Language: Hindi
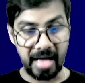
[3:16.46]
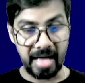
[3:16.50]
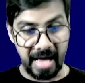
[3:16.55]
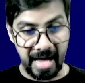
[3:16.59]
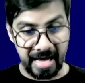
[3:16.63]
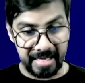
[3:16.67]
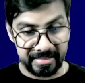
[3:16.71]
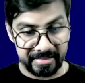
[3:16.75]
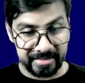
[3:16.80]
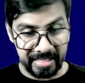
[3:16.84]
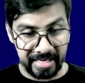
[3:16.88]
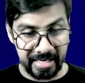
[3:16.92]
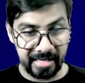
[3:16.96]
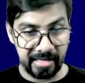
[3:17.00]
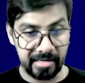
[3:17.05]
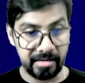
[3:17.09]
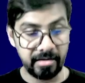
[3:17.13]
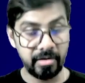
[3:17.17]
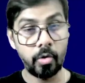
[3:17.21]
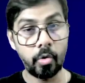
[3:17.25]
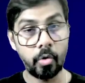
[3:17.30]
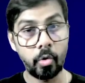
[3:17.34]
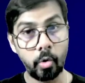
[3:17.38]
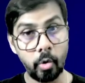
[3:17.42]
आई थिंक
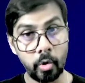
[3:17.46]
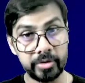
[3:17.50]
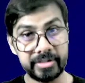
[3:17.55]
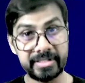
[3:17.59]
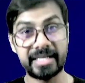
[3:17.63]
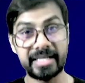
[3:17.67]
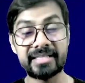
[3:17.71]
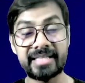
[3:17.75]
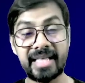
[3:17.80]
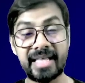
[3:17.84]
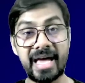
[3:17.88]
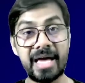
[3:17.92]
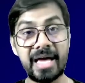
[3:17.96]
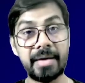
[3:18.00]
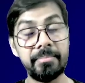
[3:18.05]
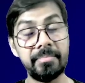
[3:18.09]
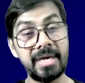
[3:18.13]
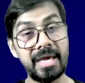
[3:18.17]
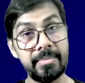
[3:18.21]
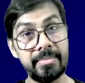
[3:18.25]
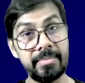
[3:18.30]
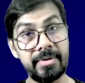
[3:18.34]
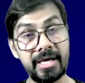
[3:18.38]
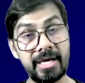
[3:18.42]
हो सकता है
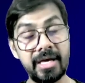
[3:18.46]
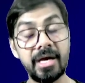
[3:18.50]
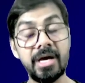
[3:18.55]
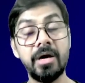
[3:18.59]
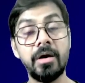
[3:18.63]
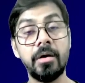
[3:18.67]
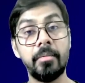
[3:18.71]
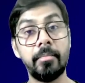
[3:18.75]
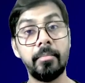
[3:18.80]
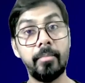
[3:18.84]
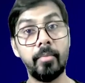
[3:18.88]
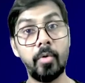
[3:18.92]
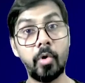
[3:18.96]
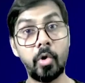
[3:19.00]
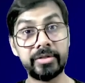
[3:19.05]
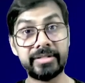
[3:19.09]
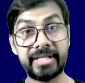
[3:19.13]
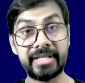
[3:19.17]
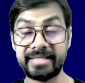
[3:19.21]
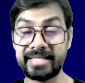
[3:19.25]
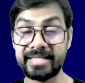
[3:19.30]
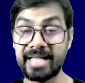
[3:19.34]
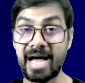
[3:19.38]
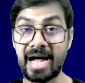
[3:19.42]
मे बी मोर
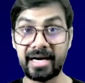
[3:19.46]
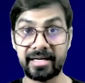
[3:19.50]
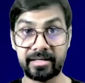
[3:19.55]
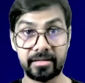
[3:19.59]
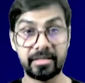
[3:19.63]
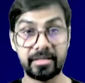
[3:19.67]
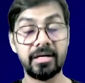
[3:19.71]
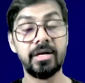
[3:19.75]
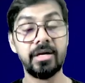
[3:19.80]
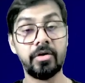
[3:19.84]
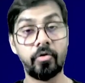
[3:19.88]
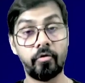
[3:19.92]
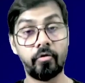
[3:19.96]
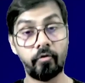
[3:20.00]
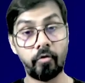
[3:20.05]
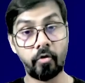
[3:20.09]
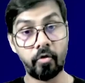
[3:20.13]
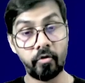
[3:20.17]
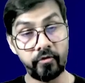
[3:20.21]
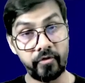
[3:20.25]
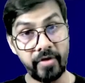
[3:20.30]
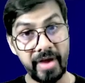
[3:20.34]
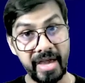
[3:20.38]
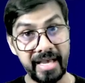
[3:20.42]
देन दैट
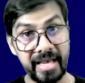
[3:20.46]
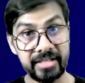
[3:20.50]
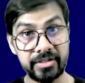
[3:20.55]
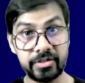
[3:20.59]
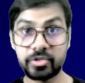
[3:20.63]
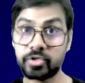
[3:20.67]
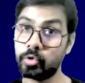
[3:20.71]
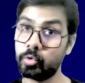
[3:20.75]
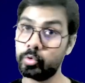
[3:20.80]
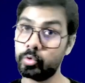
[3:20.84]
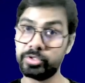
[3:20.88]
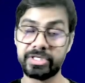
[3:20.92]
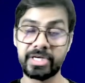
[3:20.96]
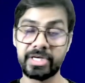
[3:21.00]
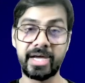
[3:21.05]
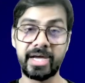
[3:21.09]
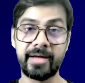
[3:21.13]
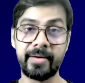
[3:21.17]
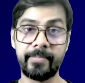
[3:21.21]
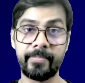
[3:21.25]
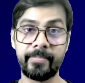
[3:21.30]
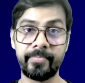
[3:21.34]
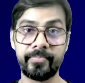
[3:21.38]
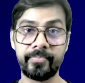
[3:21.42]
वो वेस्ट हो
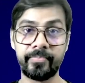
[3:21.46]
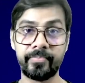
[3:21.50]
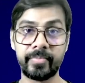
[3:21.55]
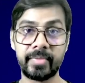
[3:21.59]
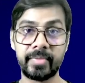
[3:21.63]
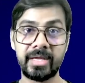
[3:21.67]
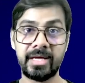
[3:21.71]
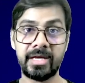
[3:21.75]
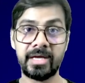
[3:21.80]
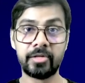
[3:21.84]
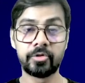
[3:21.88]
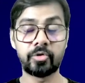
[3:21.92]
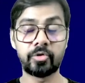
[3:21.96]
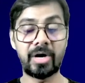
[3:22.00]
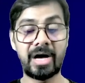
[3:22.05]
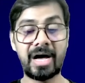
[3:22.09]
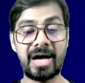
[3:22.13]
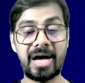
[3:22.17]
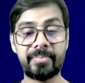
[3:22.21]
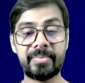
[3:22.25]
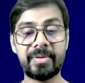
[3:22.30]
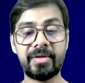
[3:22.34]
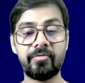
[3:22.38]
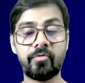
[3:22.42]
जाए तो
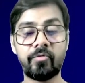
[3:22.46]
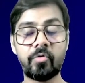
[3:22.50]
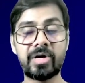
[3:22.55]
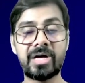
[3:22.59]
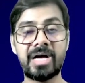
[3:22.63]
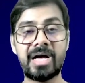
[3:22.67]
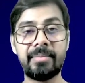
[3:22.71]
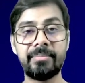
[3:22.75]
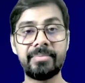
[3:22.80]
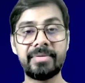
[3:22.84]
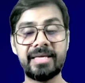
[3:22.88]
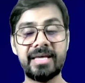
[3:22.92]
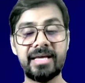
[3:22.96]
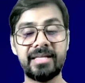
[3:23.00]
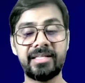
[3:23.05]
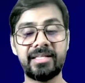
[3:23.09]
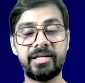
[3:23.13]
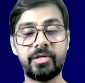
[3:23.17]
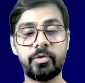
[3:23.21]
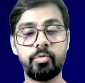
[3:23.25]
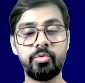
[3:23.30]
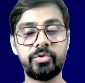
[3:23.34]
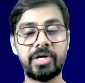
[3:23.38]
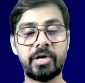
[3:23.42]
आपने वो काम किया
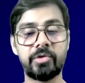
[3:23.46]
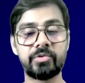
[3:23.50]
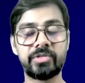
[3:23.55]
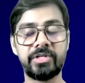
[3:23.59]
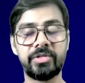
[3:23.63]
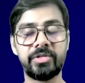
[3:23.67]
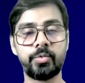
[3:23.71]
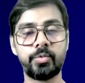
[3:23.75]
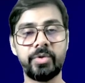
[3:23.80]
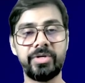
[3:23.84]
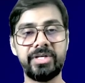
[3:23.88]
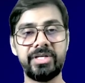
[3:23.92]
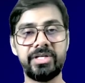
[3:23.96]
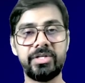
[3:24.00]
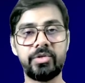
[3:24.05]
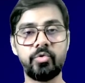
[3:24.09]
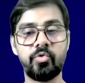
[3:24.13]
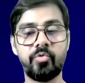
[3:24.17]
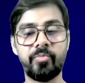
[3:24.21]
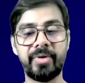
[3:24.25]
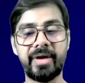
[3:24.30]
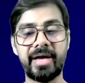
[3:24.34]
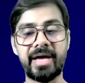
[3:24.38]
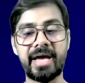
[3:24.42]
था
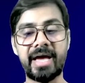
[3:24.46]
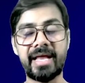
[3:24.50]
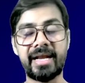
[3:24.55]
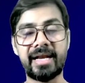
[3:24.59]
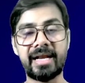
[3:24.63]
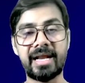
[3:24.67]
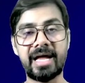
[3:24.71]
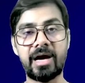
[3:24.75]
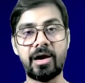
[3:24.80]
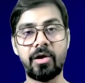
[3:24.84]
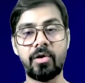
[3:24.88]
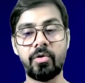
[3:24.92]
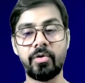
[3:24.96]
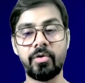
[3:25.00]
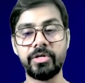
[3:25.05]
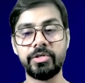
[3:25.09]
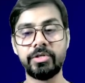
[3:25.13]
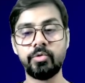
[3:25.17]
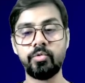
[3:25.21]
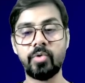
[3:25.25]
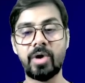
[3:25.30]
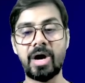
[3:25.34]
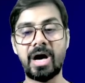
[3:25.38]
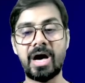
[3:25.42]
2022 में एंड नाउ
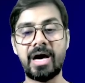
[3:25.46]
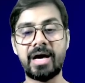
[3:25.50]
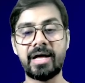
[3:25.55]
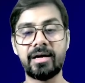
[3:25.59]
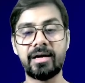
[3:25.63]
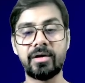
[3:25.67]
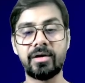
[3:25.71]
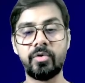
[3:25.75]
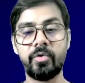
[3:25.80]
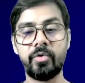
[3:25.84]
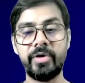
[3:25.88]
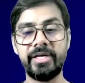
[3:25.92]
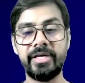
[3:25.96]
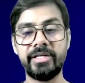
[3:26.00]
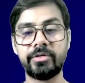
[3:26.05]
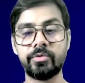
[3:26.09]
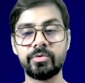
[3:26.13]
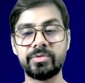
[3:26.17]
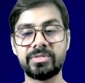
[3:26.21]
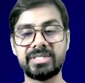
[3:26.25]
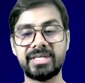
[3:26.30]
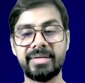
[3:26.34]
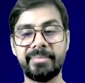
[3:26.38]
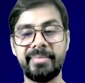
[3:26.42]
यू आर गोइंग
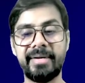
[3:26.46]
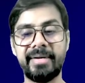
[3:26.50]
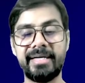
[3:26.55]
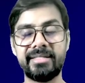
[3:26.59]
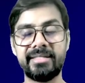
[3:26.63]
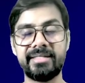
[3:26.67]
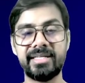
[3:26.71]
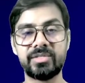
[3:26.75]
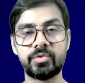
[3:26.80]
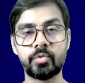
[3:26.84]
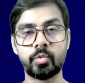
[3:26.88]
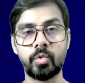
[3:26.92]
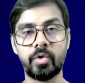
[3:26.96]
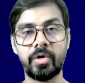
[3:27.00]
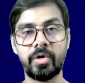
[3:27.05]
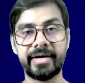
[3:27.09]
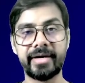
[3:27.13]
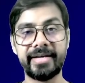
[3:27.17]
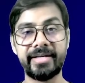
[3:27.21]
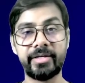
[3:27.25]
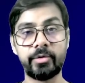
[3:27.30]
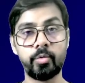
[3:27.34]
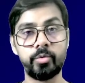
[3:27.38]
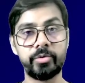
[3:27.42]
टू सबमिट दिस
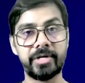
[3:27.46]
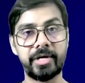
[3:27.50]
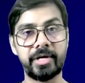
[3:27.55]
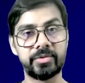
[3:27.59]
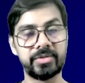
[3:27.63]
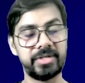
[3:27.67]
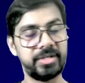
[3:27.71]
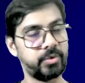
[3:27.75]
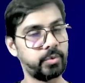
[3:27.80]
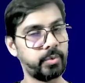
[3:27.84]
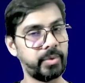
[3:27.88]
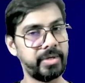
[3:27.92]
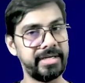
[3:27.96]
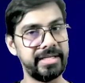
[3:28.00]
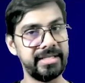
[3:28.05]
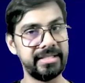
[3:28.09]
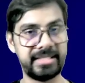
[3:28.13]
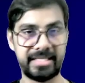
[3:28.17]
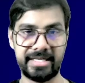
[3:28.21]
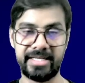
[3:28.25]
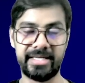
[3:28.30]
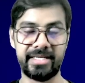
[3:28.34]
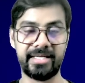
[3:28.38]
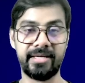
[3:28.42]
वर्क इन
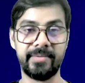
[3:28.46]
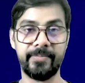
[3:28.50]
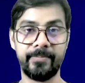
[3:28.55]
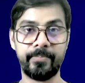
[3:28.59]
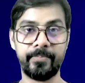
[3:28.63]
2023